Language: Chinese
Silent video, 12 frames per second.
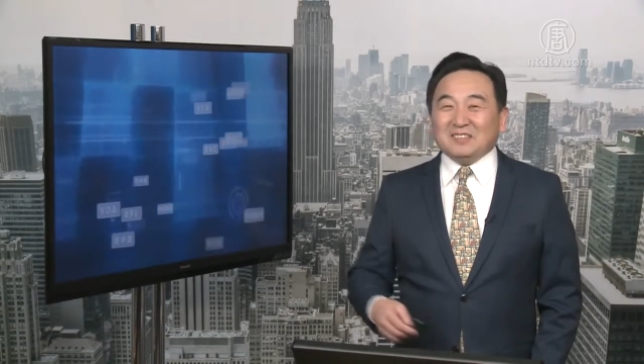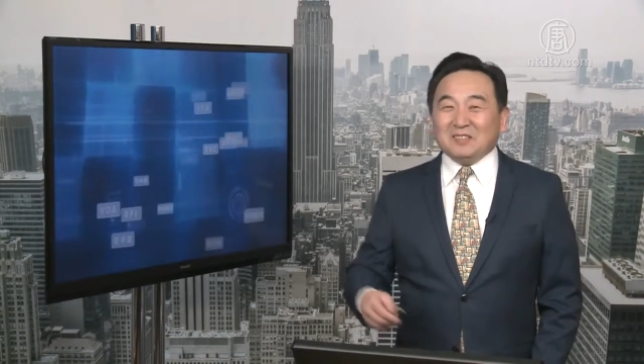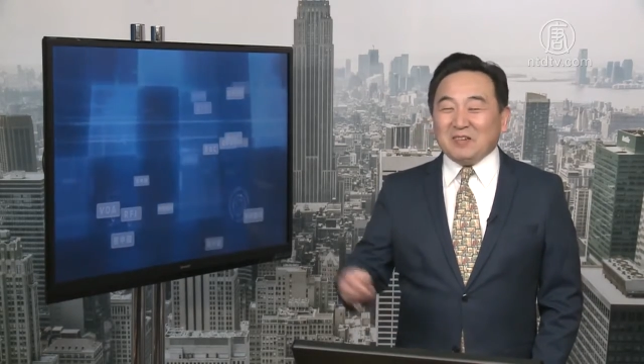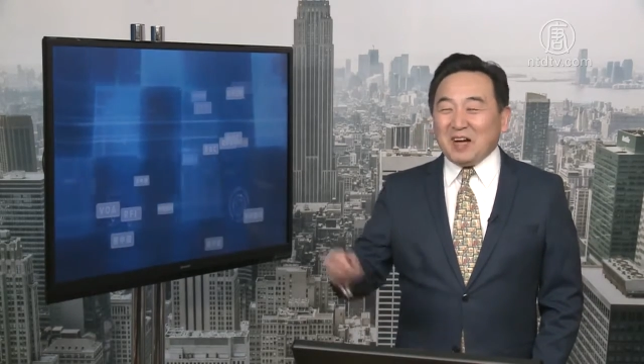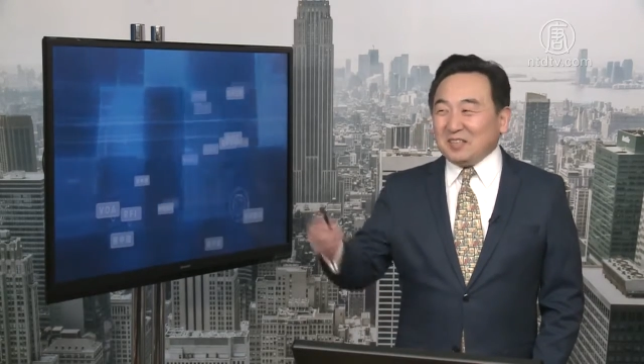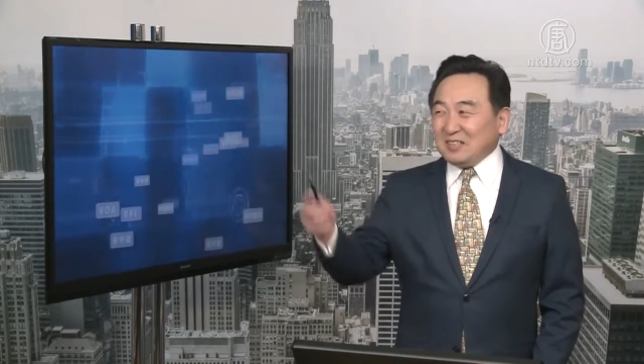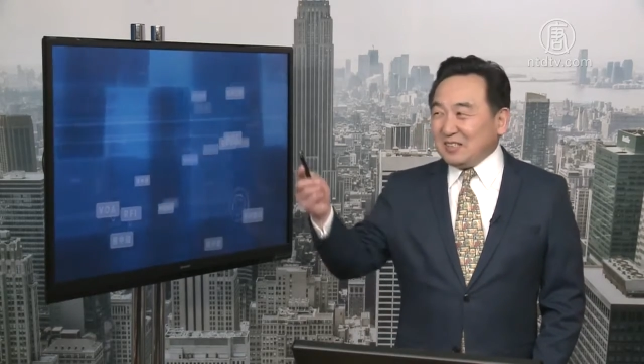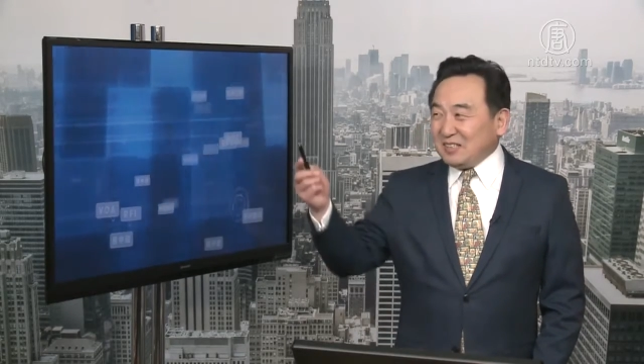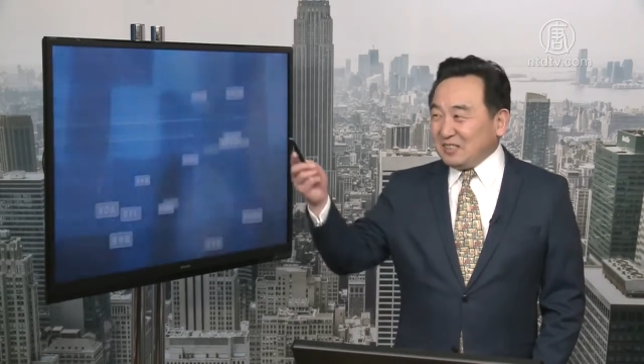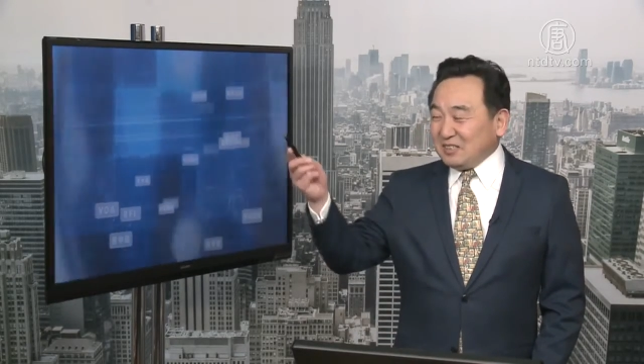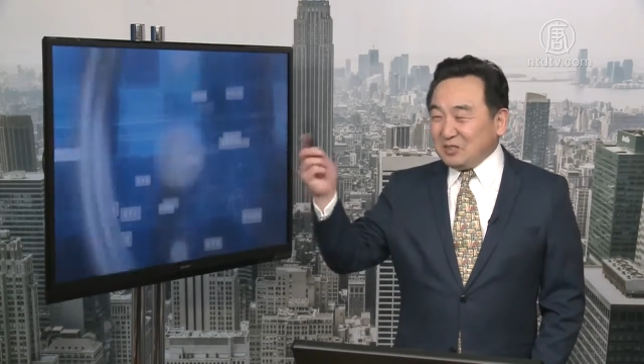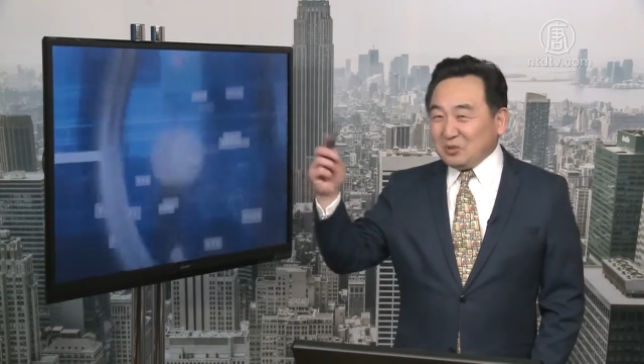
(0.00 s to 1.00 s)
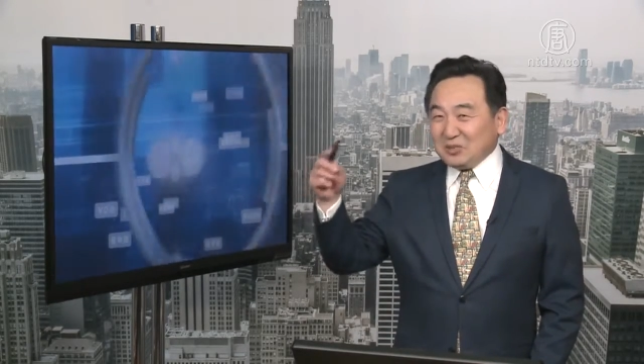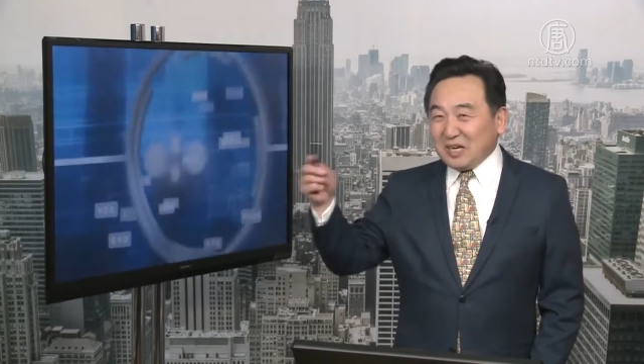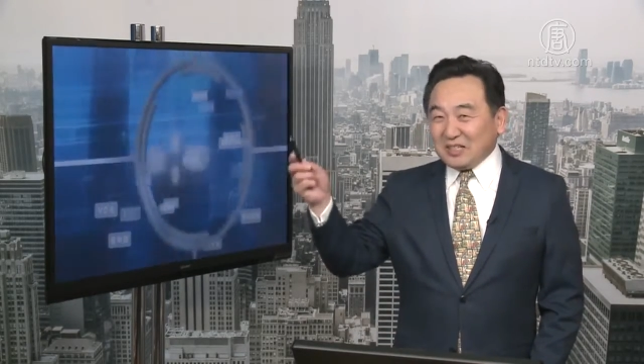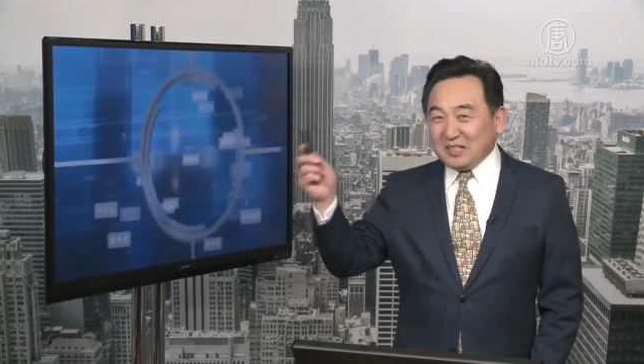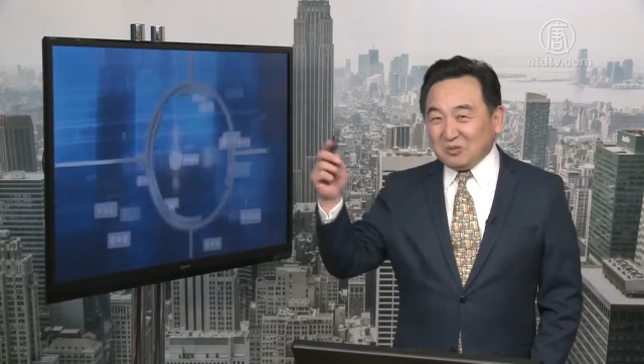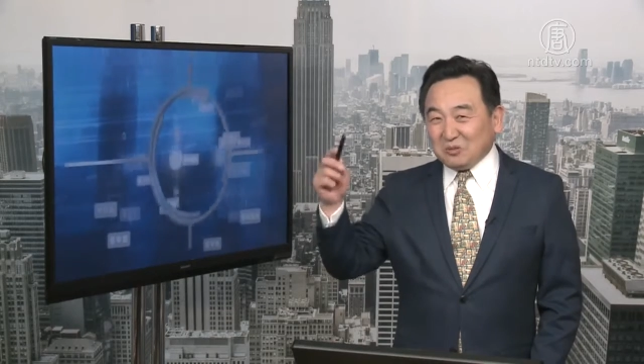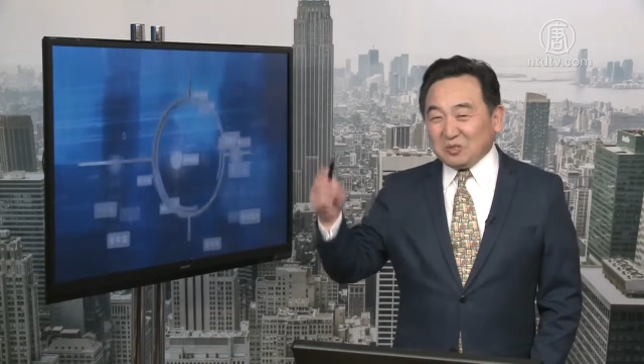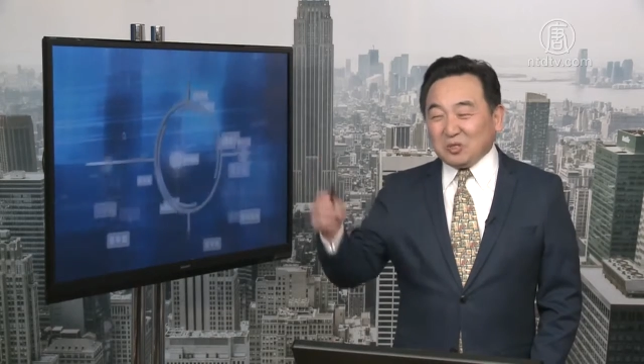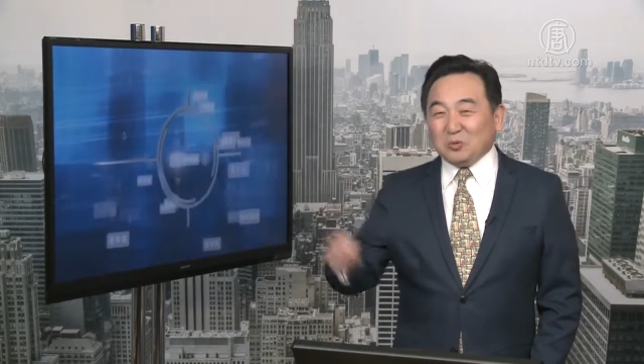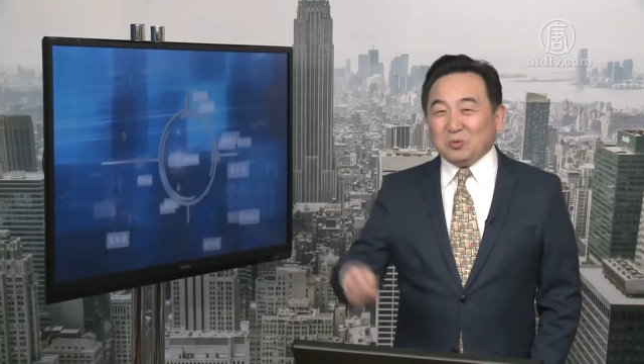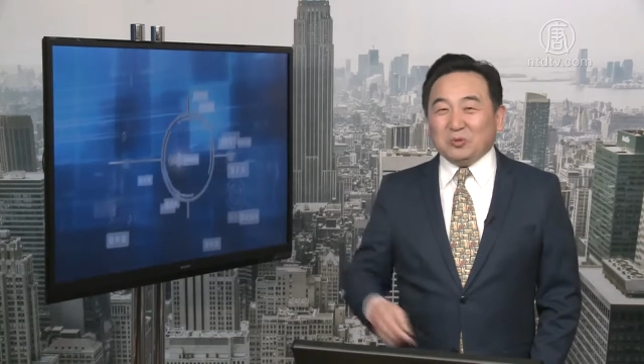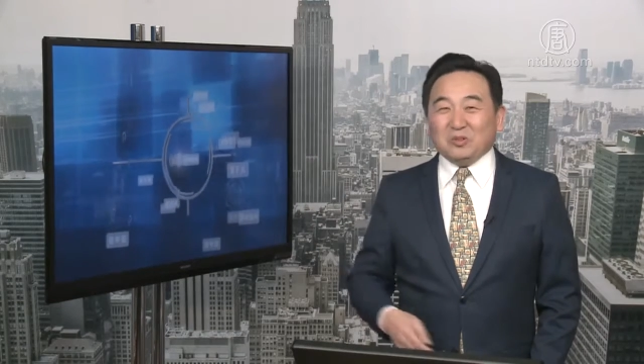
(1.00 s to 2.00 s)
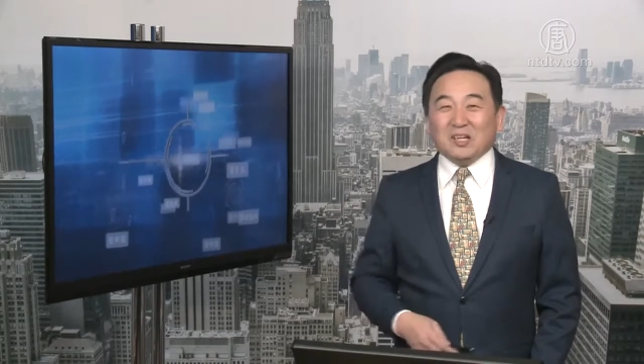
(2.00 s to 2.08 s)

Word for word: 对吧？弄了就像那种咒语